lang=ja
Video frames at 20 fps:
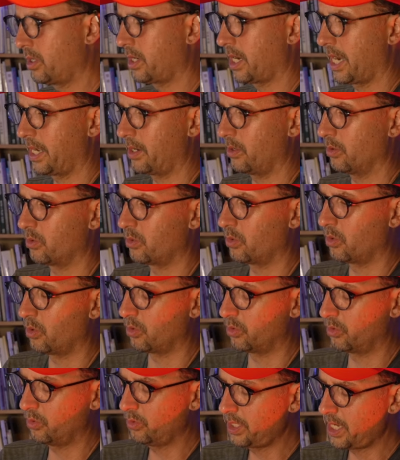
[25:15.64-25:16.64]
回の
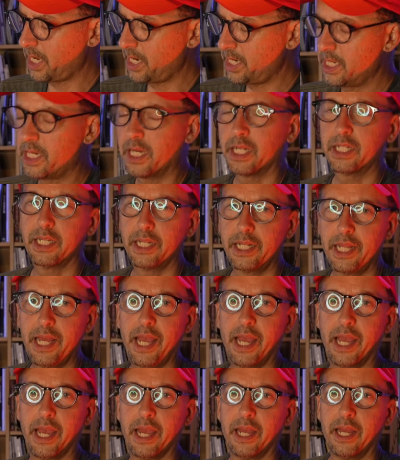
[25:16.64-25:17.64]
このやり方
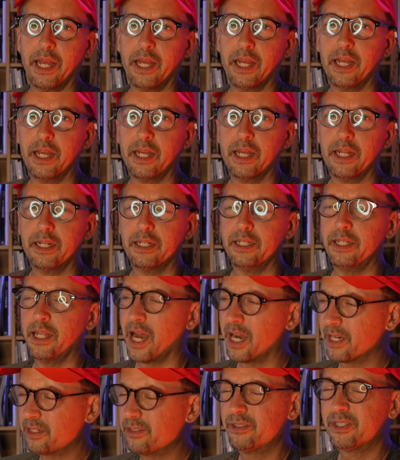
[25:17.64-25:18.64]
で
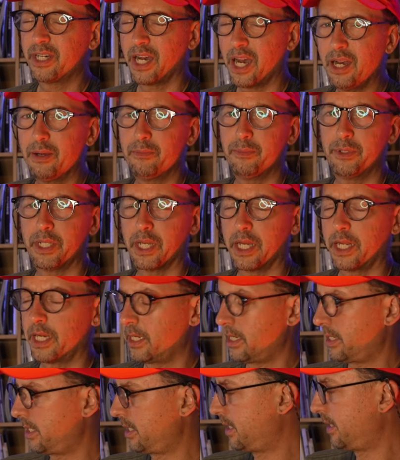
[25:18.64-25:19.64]
泣くかみたいな
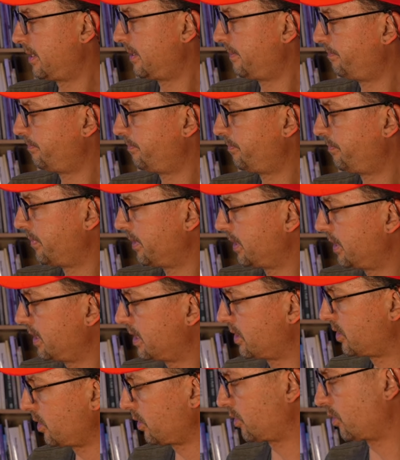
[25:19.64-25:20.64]

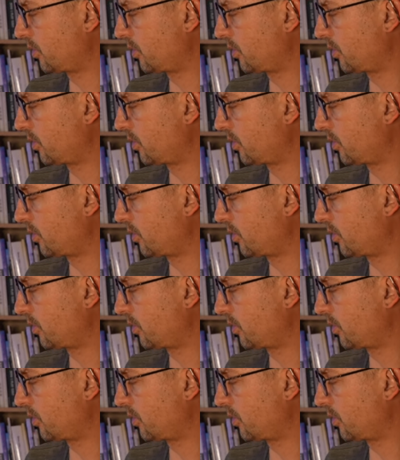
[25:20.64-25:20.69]
ちょっ